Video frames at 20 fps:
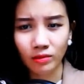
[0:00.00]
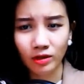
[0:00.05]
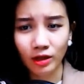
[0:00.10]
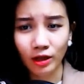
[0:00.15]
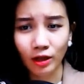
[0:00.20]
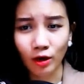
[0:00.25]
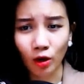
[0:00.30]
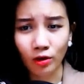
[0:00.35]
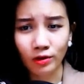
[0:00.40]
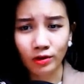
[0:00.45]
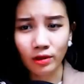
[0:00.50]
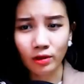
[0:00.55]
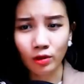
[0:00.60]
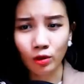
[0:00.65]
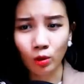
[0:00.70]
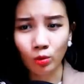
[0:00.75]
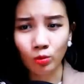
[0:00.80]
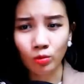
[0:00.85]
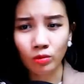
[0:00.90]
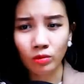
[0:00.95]
Chị nói rất
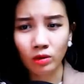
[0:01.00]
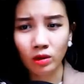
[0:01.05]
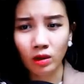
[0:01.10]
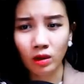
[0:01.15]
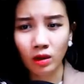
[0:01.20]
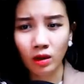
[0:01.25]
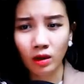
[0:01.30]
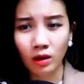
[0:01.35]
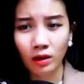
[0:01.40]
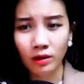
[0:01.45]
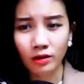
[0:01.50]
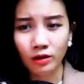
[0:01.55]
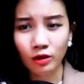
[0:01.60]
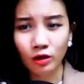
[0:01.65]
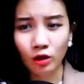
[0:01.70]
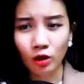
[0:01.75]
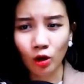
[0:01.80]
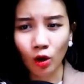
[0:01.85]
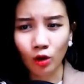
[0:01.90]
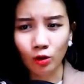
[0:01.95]
đúng
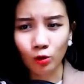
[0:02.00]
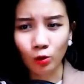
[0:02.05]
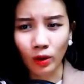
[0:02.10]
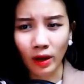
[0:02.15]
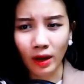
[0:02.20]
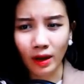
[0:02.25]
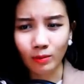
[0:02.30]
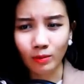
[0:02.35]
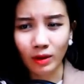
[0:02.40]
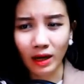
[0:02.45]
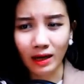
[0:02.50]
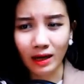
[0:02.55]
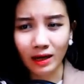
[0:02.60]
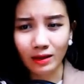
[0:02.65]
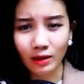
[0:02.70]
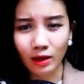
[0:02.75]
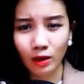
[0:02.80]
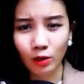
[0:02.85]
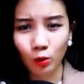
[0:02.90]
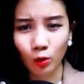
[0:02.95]
Đứa con của em là
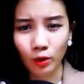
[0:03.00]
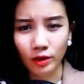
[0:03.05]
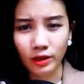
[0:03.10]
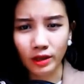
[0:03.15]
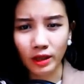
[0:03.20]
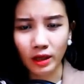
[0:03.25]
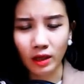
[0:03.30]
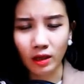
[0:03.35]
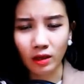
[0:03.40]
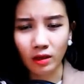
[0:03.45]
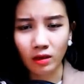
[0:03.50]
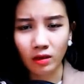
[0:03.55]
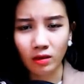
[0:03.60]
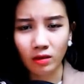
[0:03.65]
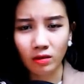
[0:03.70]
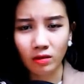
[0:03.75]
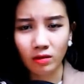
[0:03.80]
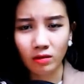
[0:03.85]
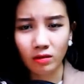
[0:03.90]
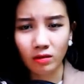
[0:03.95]
khắc tinh của chị
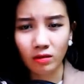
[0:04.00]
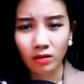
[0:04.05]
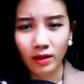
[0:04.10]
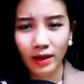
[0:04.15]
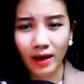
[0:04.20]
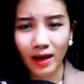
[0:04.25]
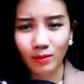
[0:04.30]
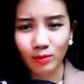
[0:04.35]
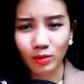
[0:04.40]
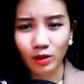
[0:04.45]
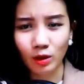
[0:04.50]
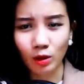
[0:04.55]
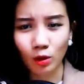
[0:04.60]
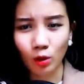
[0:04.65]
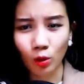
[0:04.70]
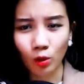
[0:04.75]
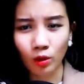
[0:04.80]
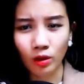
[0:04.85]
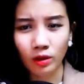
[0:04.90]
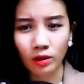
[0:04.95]
Em xin
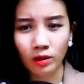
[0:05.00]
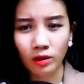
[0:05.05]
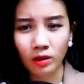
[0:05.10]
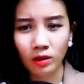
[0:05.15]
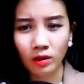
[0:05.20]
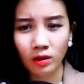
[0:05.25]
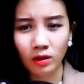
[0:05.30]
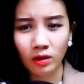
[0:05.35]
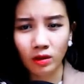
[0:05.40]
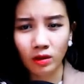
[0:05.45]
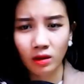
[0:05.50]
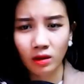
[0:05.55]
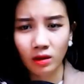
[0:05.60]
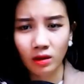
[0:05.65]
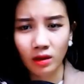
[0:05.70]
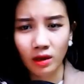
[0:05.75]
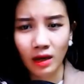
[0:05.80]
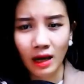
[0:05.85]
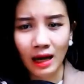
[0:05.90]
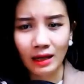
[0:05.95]
lỗi
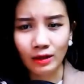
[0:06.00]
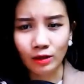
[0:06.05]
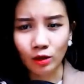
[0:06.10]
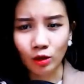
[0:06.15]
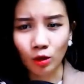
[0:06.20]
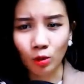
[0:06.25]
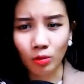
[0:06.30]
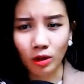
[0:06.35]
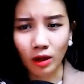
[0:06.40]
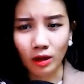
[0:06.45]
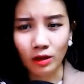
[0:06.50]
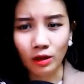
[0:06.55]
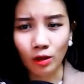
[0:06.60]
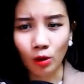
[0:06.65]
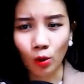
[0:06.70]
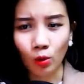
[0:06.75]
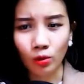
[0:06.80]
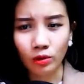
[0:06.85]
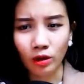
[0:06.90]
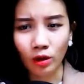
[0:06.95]
Hai người không cần ly
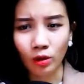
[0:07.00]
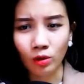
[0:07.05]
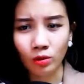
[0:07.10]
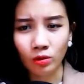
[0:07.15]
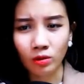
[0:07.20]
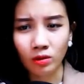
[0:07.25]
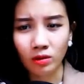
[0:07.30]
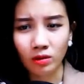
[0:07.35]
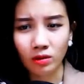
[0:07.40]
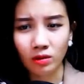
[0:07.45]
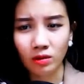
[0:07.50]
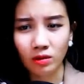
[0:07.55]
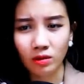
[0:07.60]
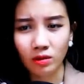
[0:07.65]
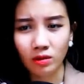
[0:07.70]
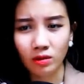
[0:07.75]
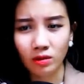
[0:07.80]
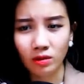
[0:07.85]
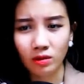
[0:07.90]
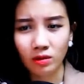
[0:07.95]
hôn đâu
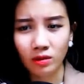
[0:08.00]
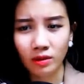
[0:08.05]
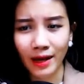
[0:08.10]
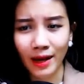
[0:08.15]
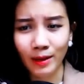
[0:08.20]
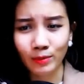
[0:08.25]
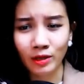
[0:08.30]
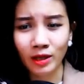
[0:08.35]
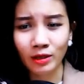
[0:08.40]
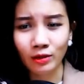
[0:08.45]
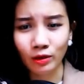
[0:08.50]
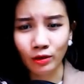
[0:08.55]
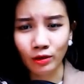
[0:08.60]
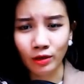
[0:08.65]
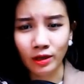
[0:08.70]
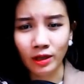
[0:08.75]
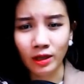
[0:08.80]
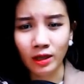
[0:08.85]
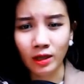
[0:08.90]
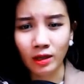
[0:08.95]
Em sẽ
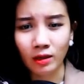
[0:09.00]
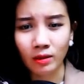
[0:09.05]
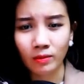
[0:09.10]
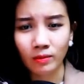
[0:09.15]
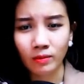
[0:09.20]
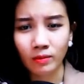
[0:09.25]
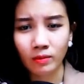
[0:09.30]
rời đi